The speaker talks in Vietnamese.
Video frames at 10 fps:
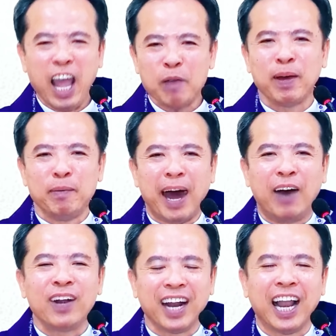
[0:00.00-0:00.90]
thế mà
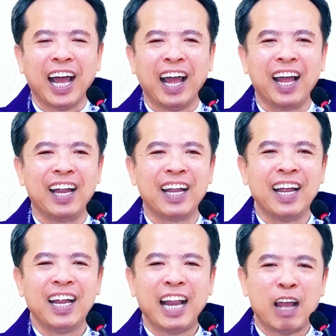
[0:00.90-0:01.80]
bảo rằng là
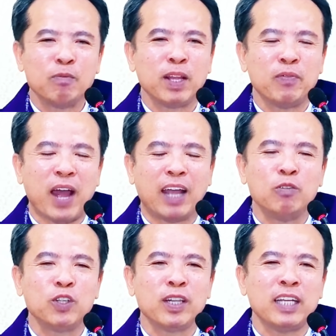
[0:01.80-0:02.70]
làm tay phải
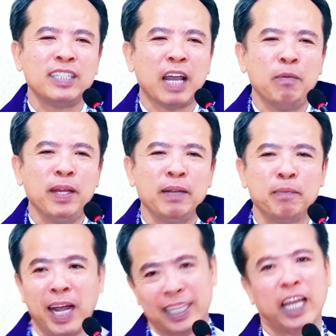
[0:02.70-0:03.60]
không cho tay trái biết
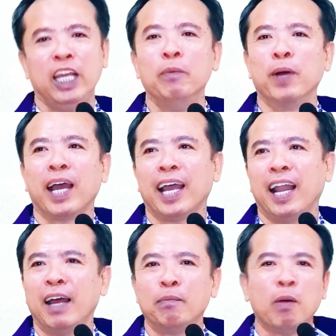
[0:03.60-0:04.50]
mà người ta im một cách
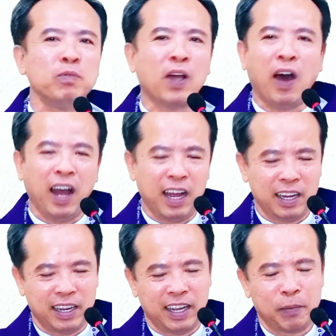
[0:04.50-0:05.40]
là bóng gió
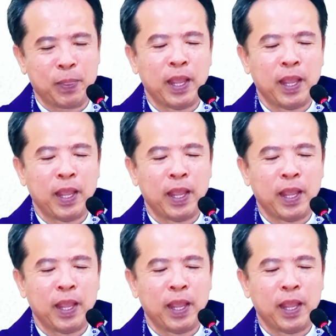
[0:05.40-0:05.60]
à.